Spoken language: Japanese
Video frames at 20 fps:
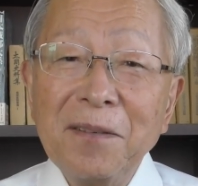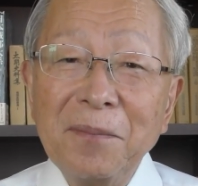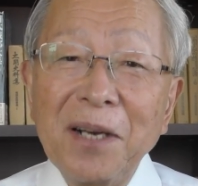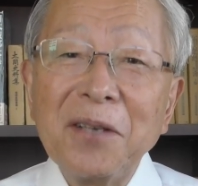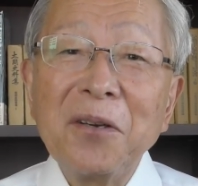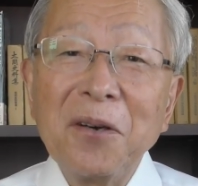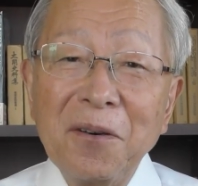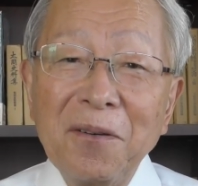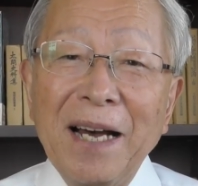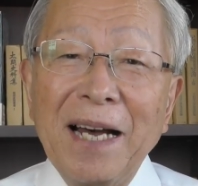ま
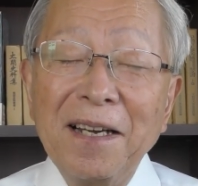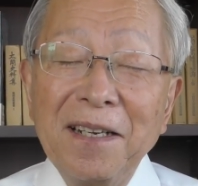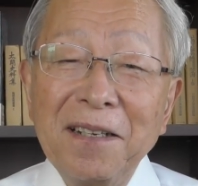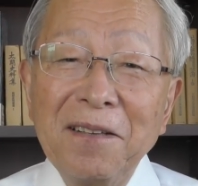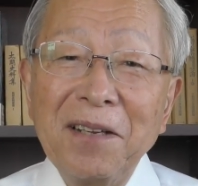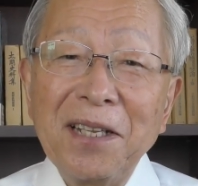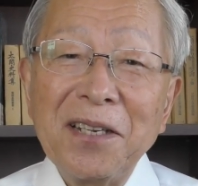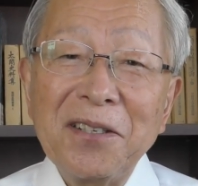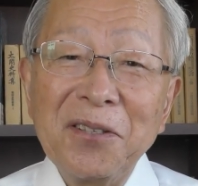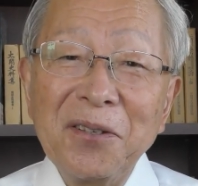あ、今日は
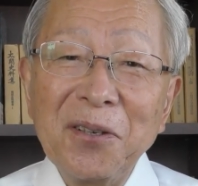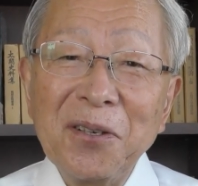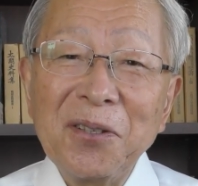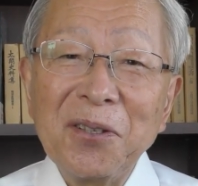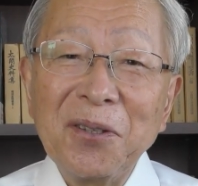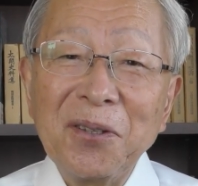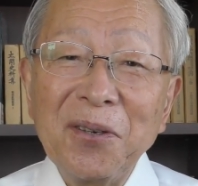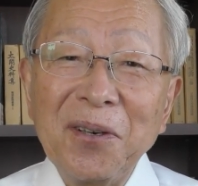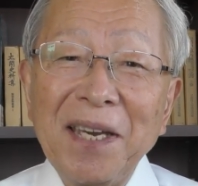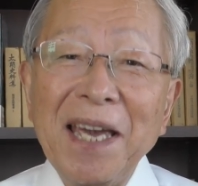私の
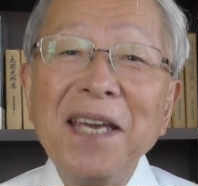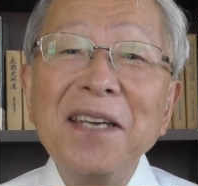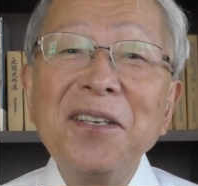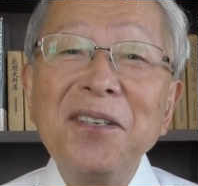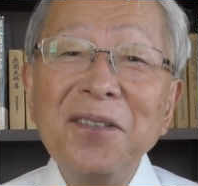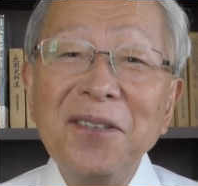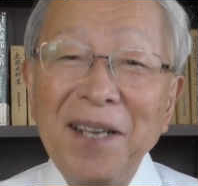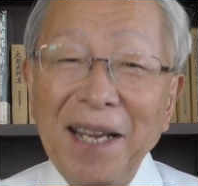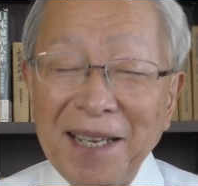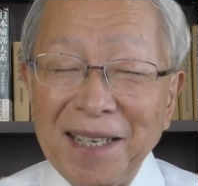ちょっと研
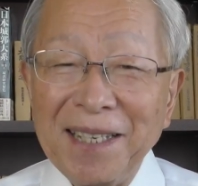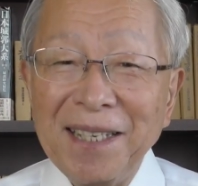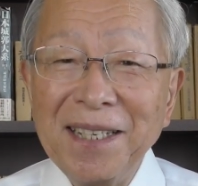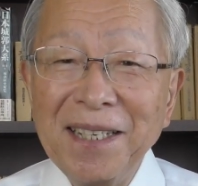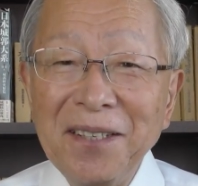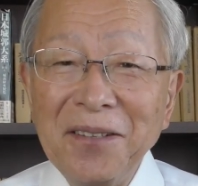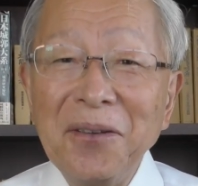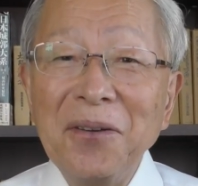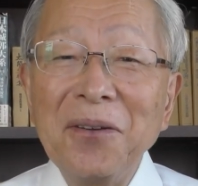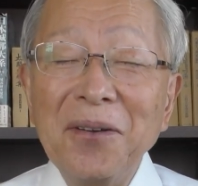究歴
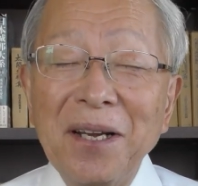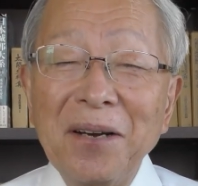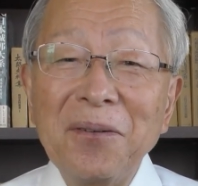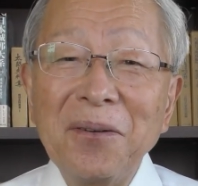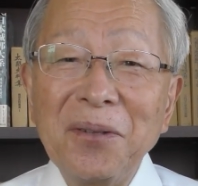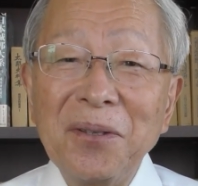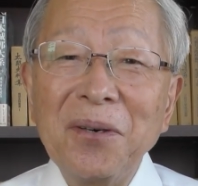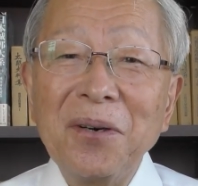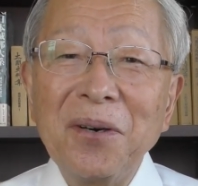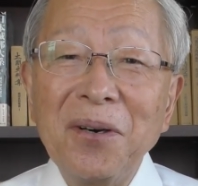のような
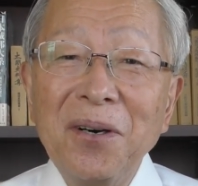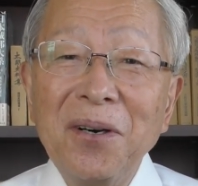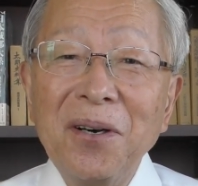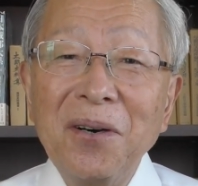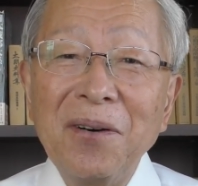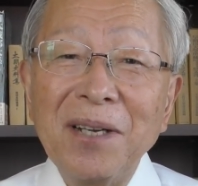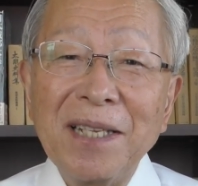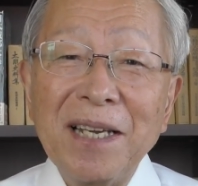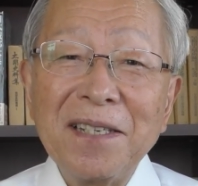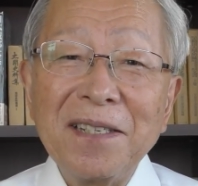ことを
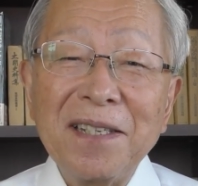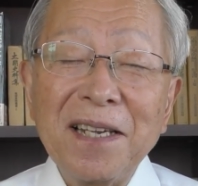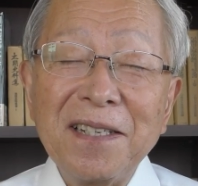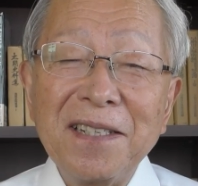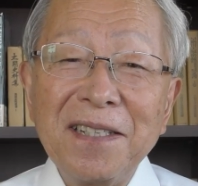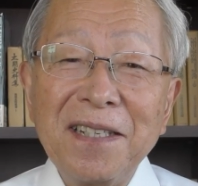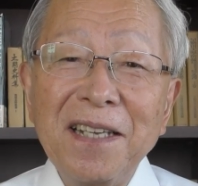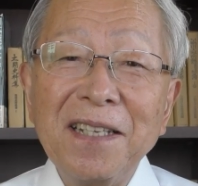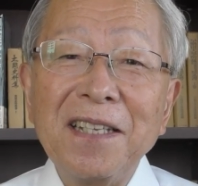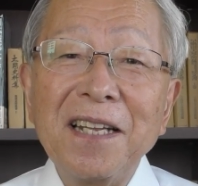お話しさ
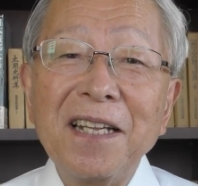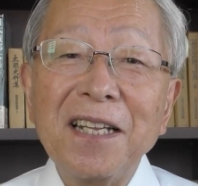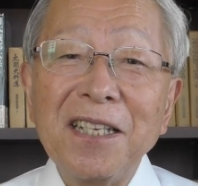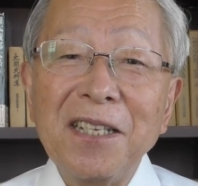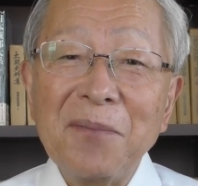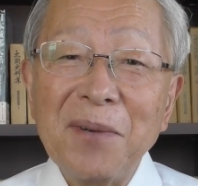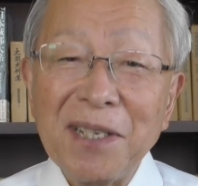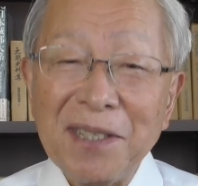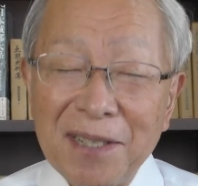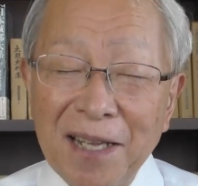せていただ
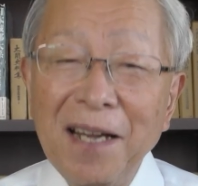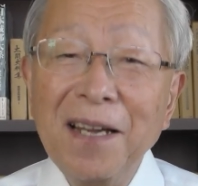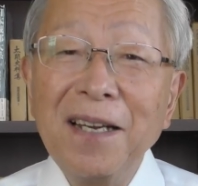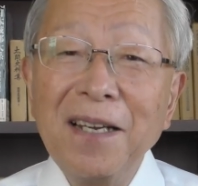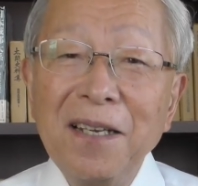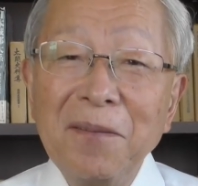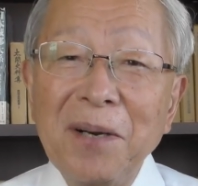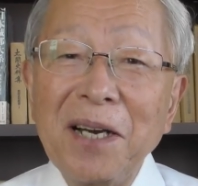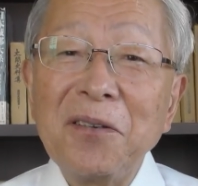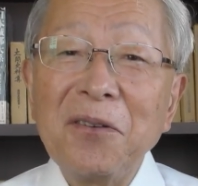きました、
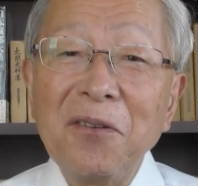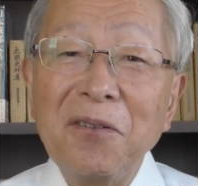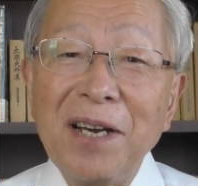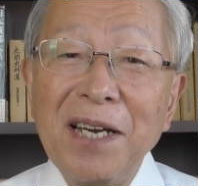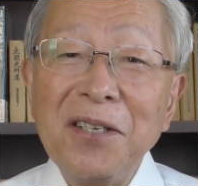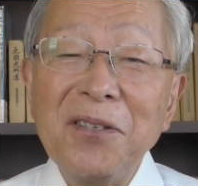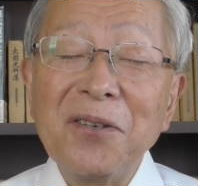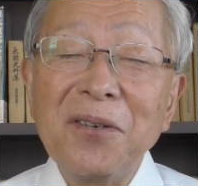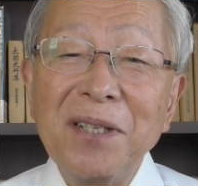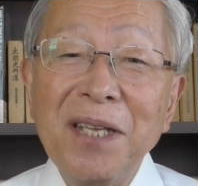まあ、今日
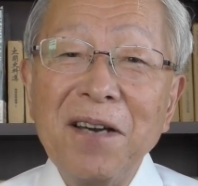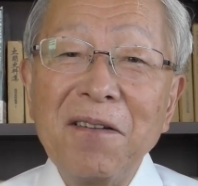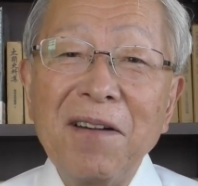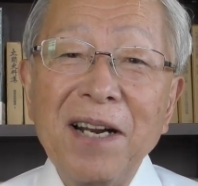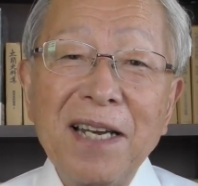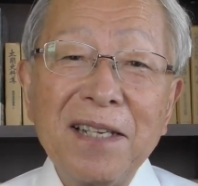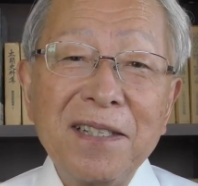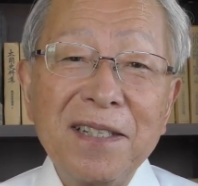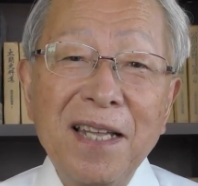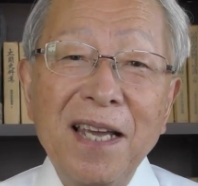は以上で終
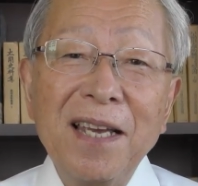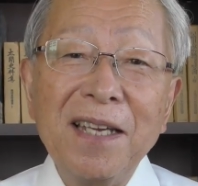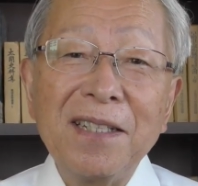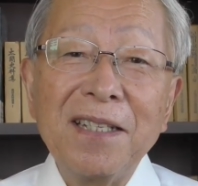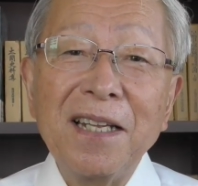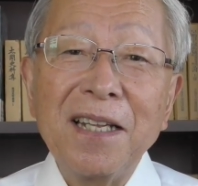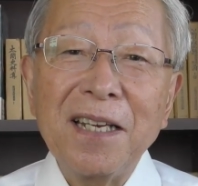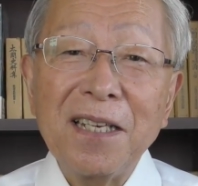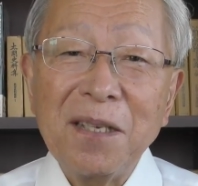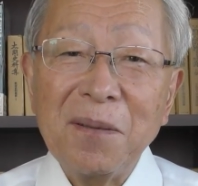わらせてい
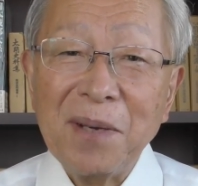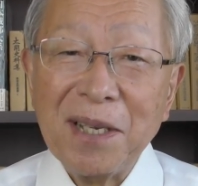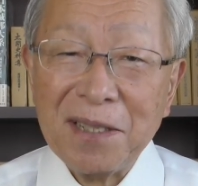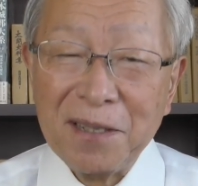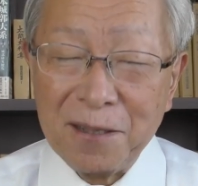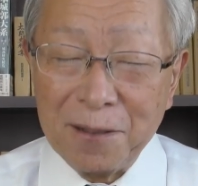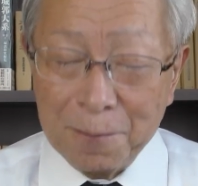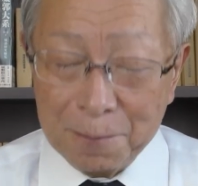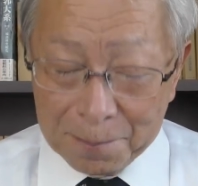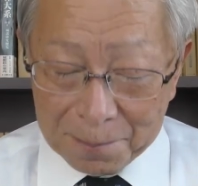ただきま
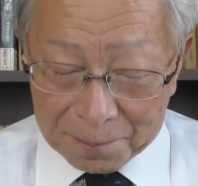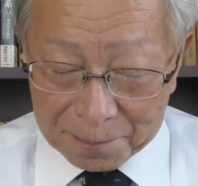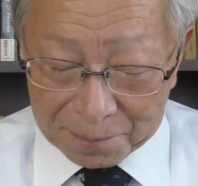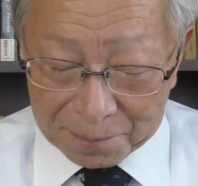す。